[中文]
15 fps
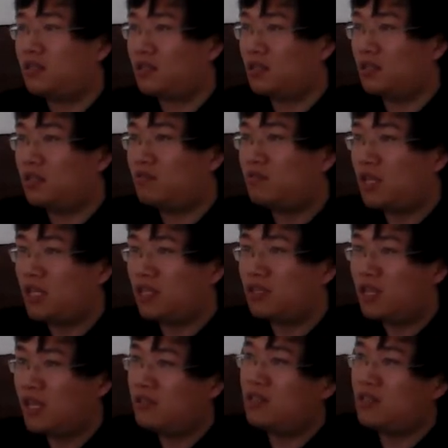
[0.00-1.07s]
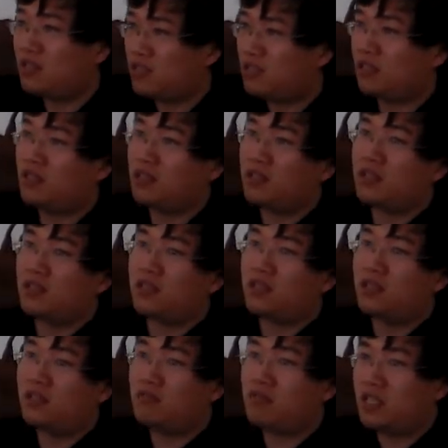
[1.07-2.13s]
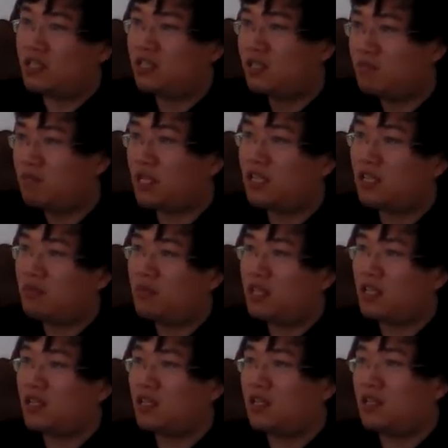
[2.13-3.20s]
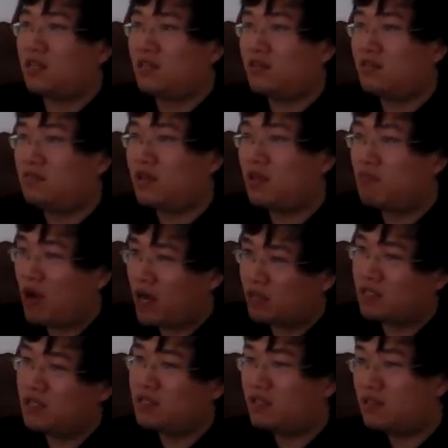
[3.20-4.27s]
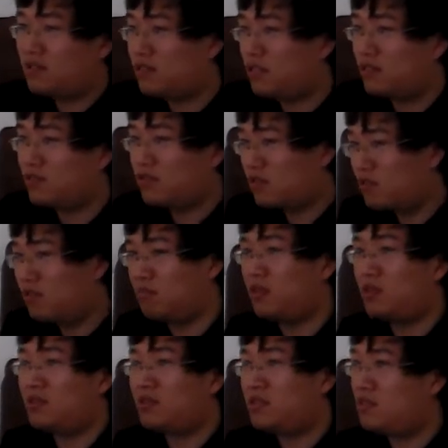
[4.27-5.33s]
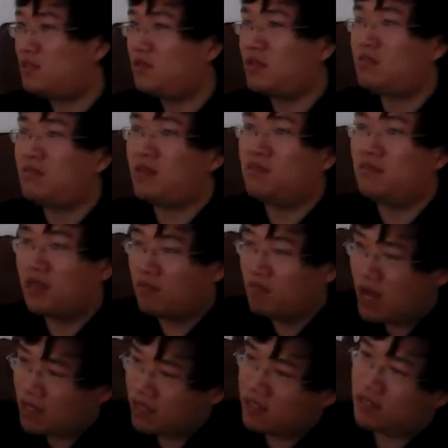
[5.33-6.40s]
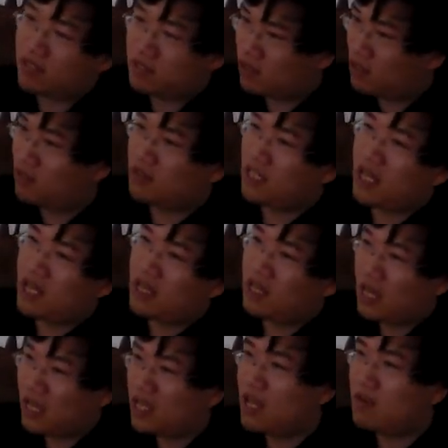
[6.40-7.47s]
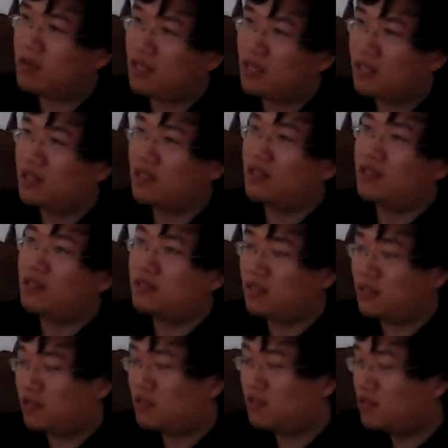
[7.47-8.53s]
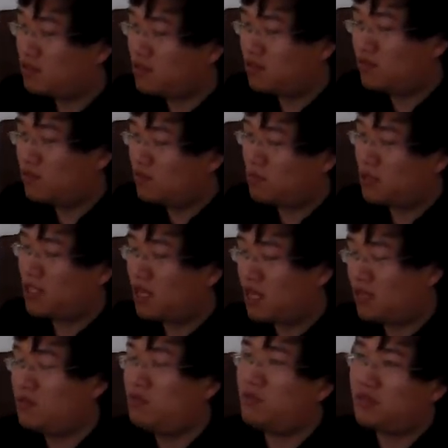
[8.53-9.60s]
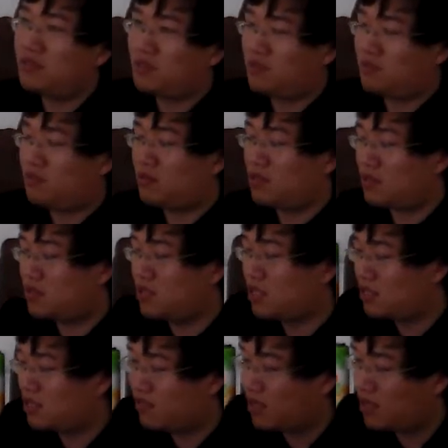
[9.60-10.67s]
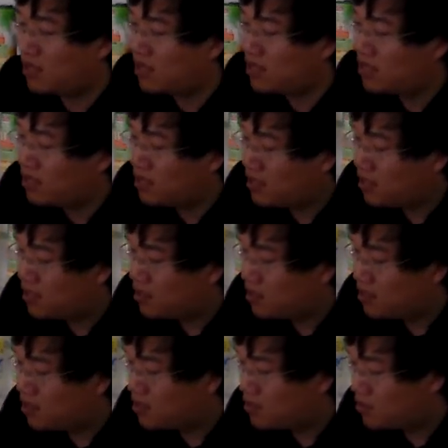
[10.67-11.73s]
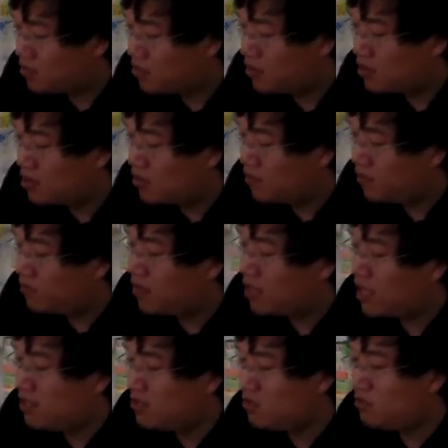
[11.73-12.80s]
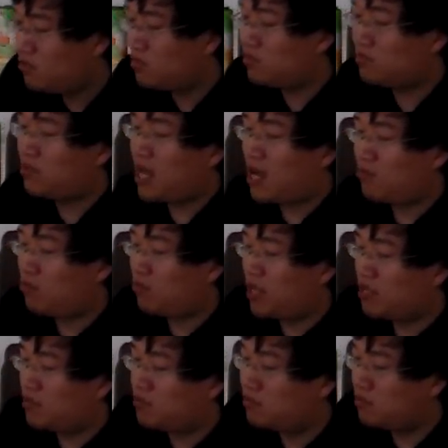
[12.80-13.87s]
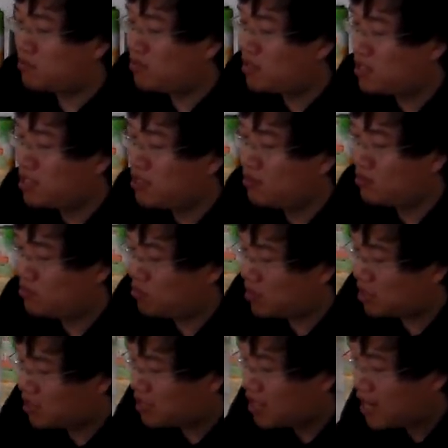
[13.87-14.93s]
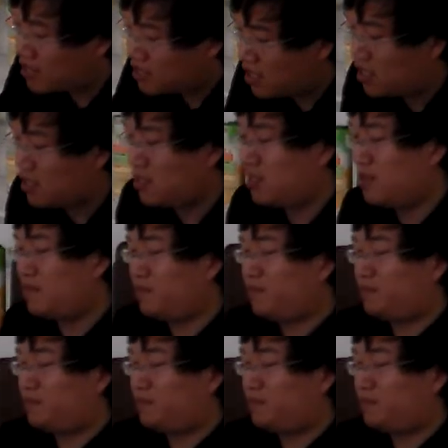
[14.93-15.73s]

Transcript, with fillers: 这个为天地立心，为生民立命，为往圣也就是孔孟继绝学，为万世就是后代开太平，这是著名的横渠四句。那这个地方就说又复横渠诸大儒辈出，圣学大昌。